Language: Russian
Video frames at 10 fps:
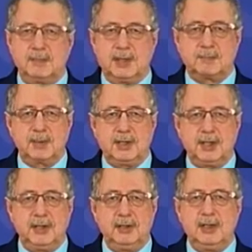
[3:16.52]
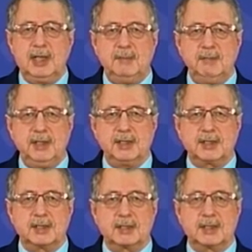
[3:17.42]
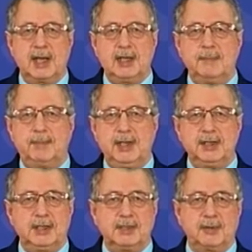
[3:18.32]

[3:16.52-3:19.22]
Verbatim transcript: Тихоновой, Азбестовское телевидение, студия ТВ